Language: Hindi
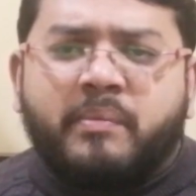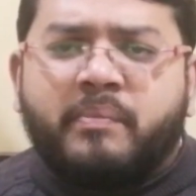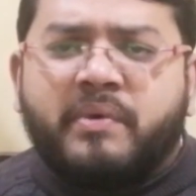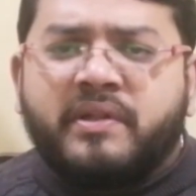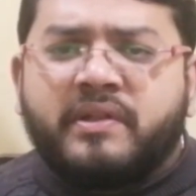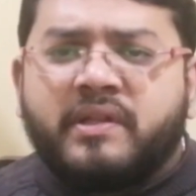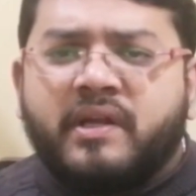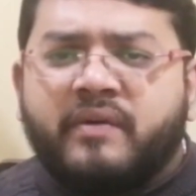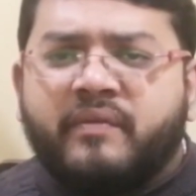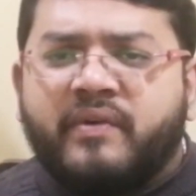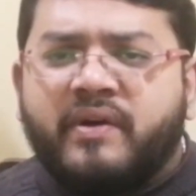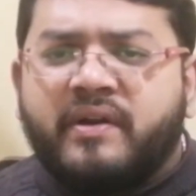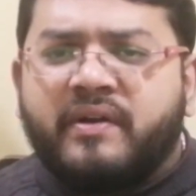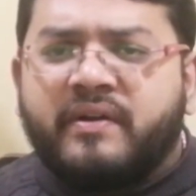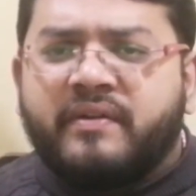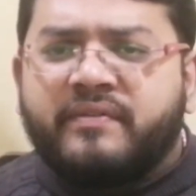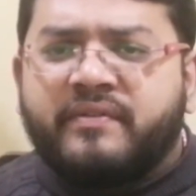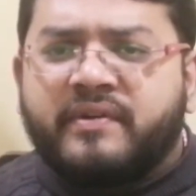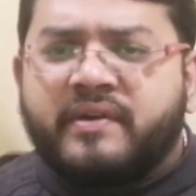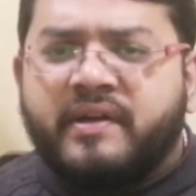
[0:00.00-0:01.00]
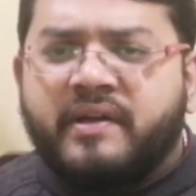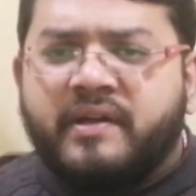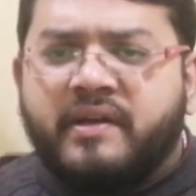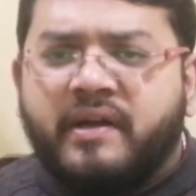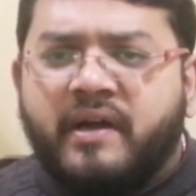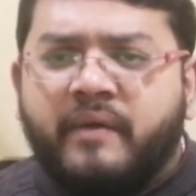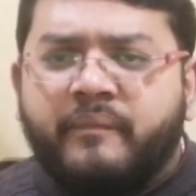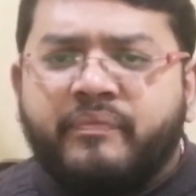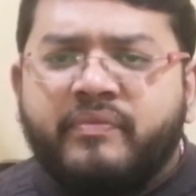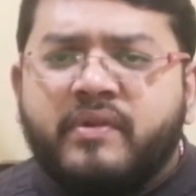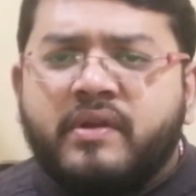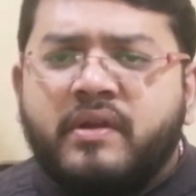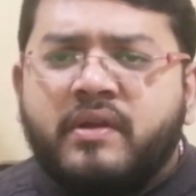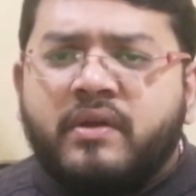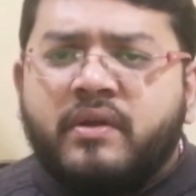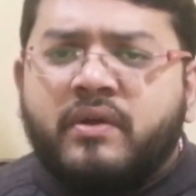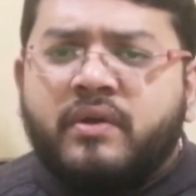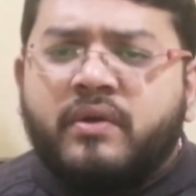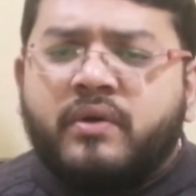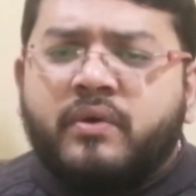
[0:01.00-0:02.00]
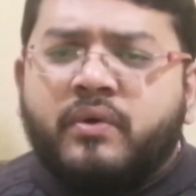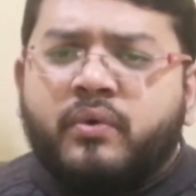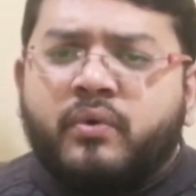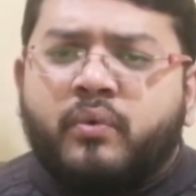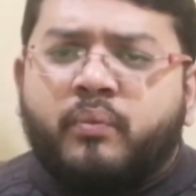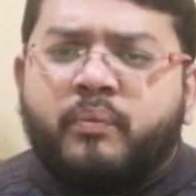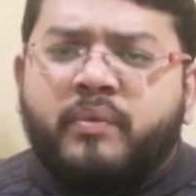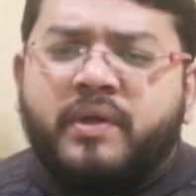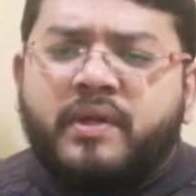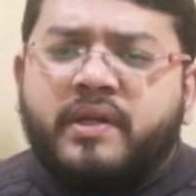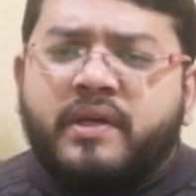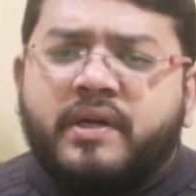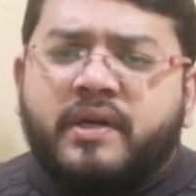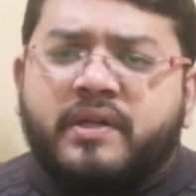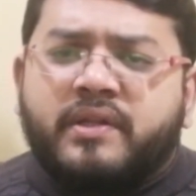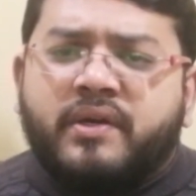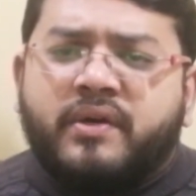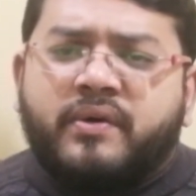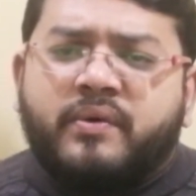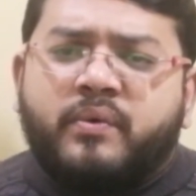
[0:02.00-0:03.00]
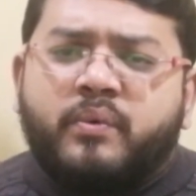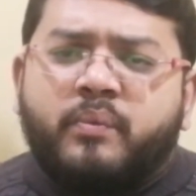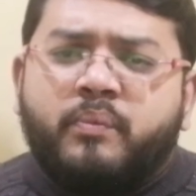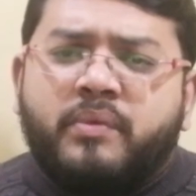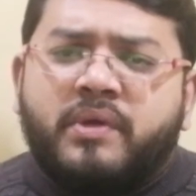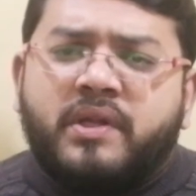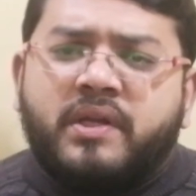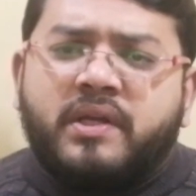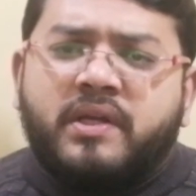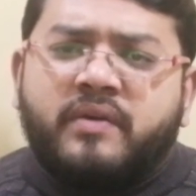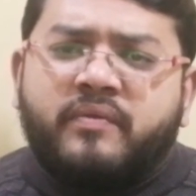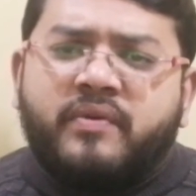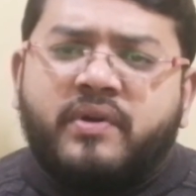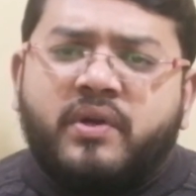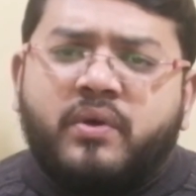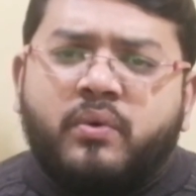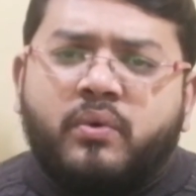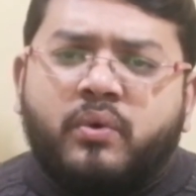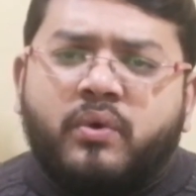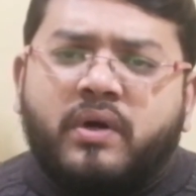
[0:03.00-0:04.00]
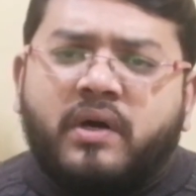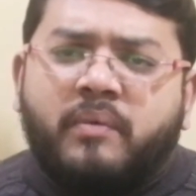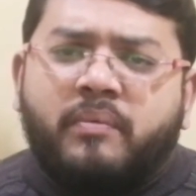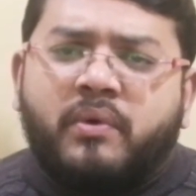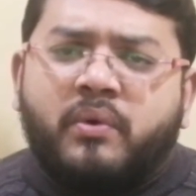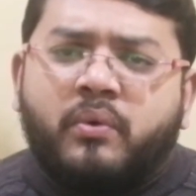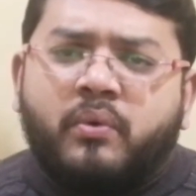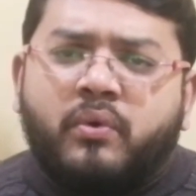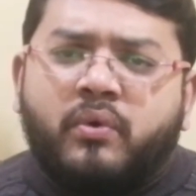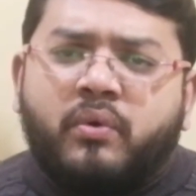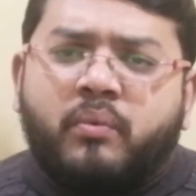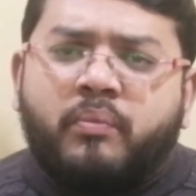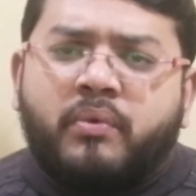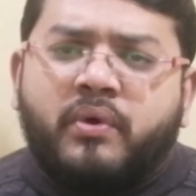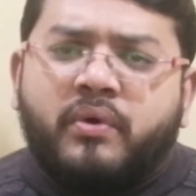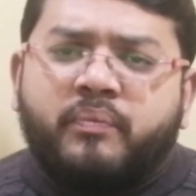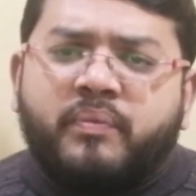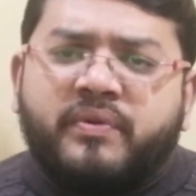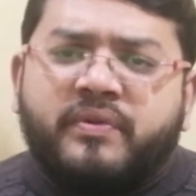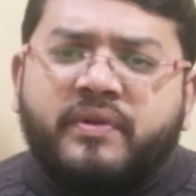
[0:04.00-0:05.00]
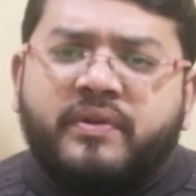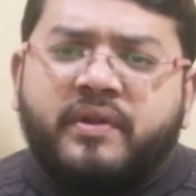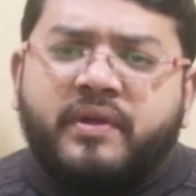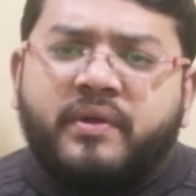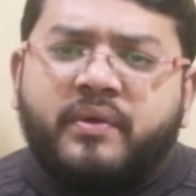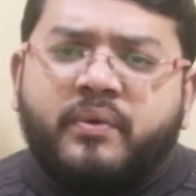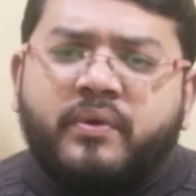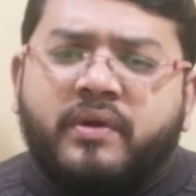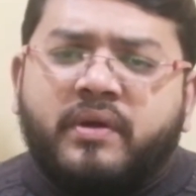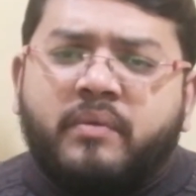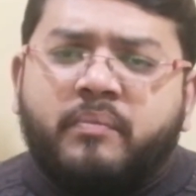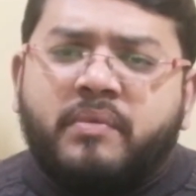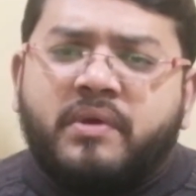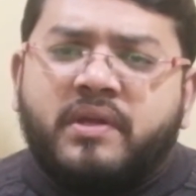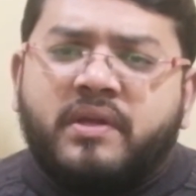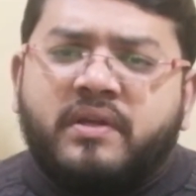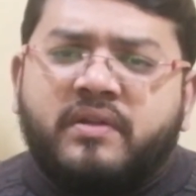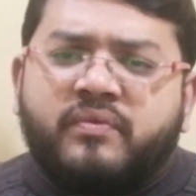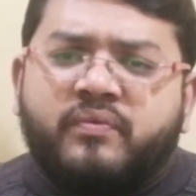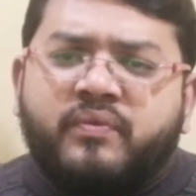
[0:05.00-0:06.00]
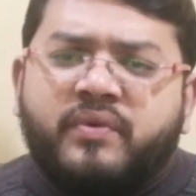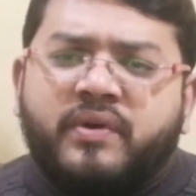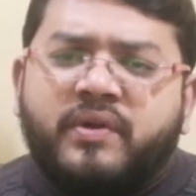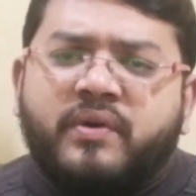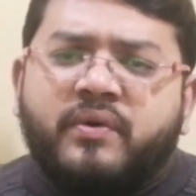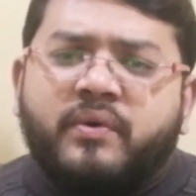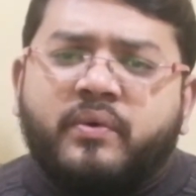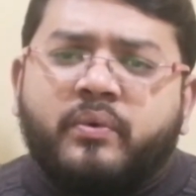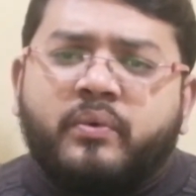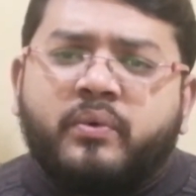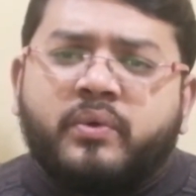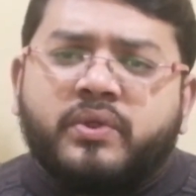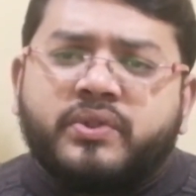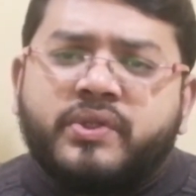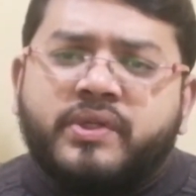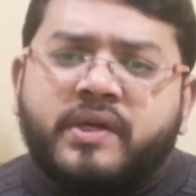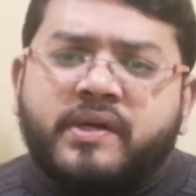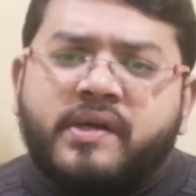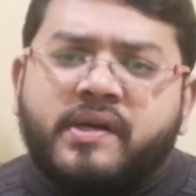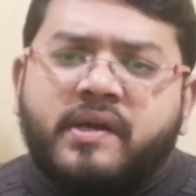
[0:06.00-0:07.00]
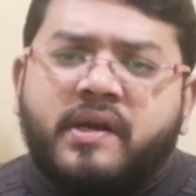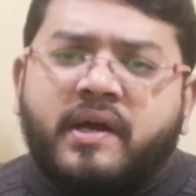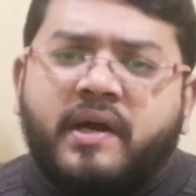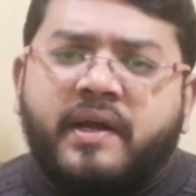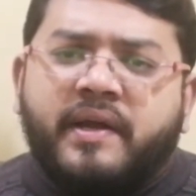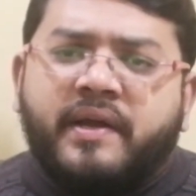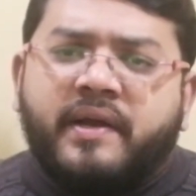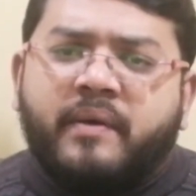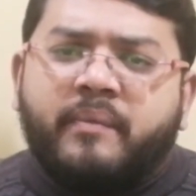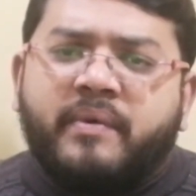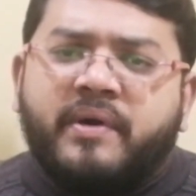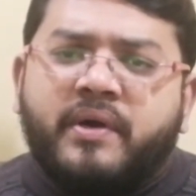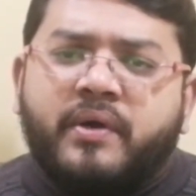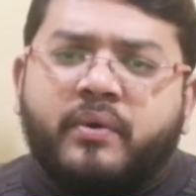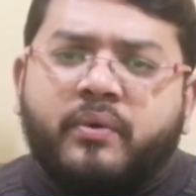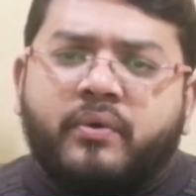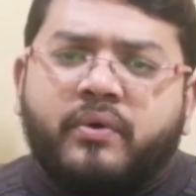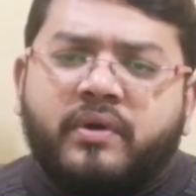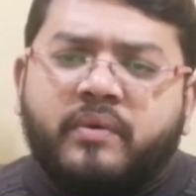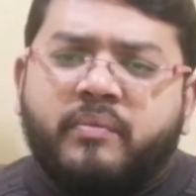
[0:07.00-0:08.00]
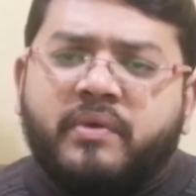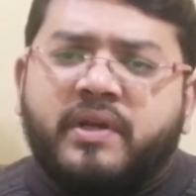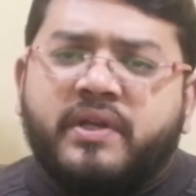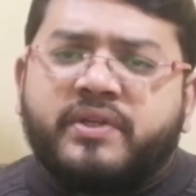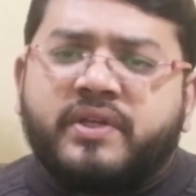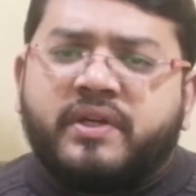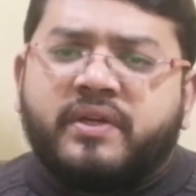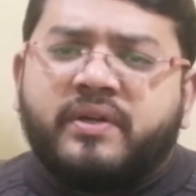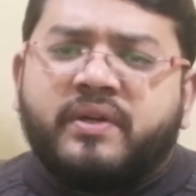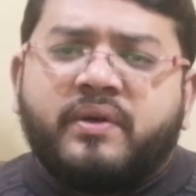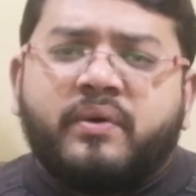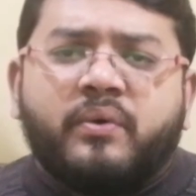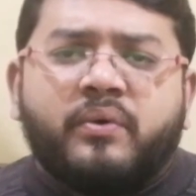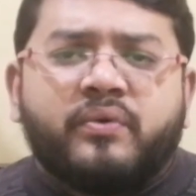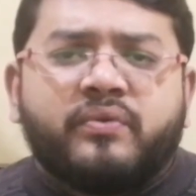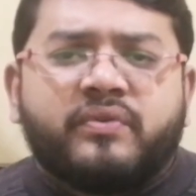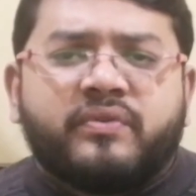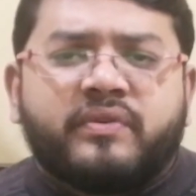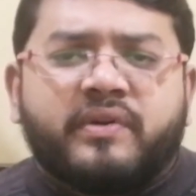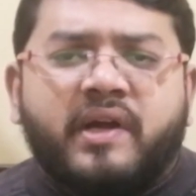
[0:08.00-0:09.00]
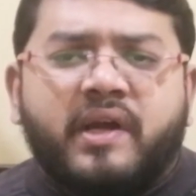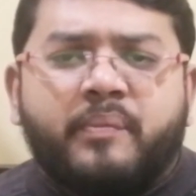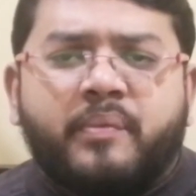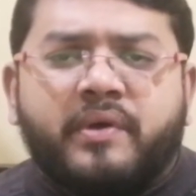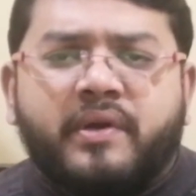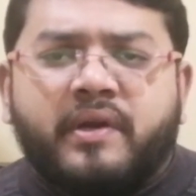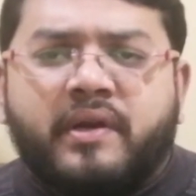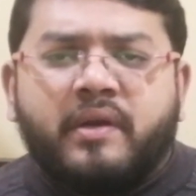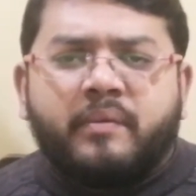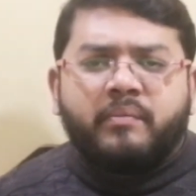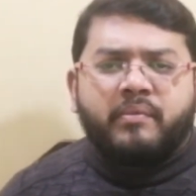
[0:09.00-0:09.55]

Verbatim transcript: सबब बनता हुआ नज़र आएगा उम्मीद ये करता हूँ मेरी ये वीडियो आप लोगों को बहुत पसंद आई होगी मेरी इस वीडियो को शेयर लाइक कमेंट और मेरे चैनल को सब्सक्राइब करना